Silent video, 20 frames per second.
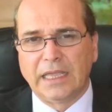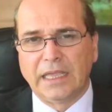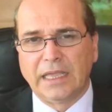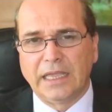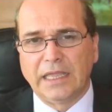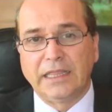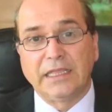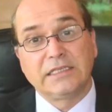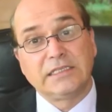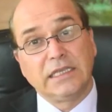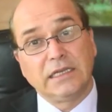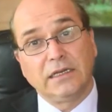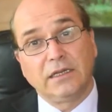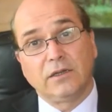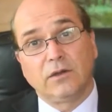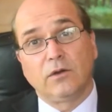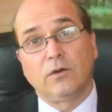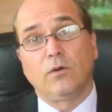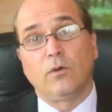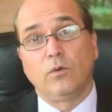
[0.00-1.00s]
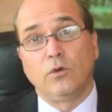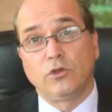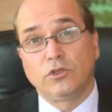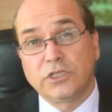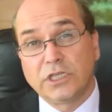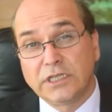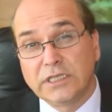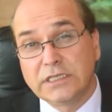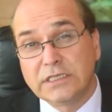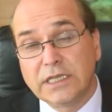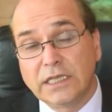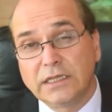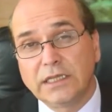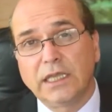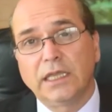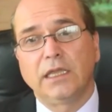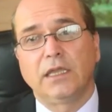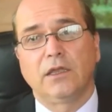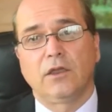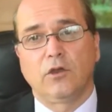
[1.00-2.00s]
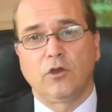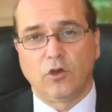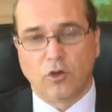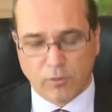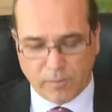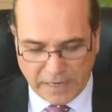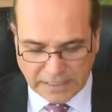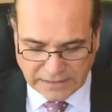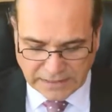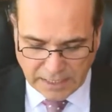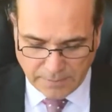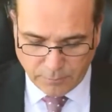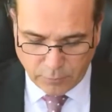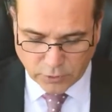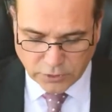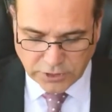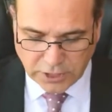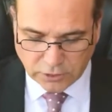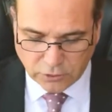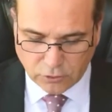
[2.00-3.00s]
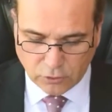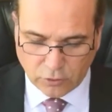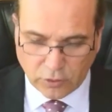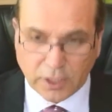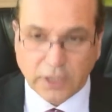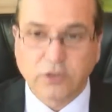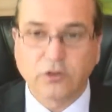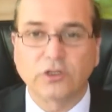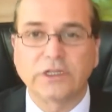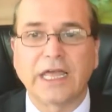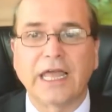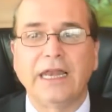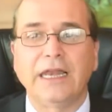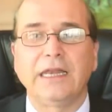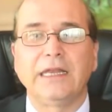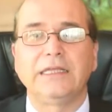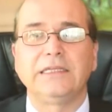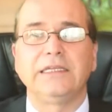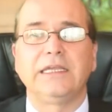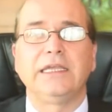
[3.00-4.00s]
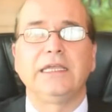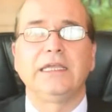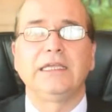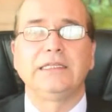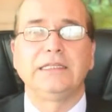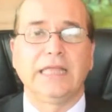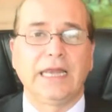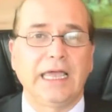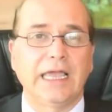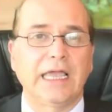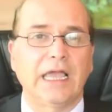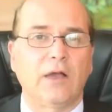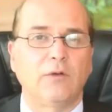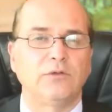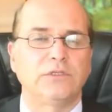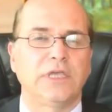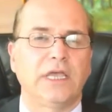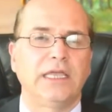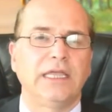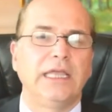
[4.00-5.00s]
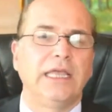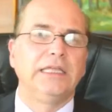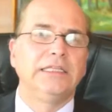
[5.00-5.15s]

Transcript: Es decir, un 0,6% del total eh, de las causas.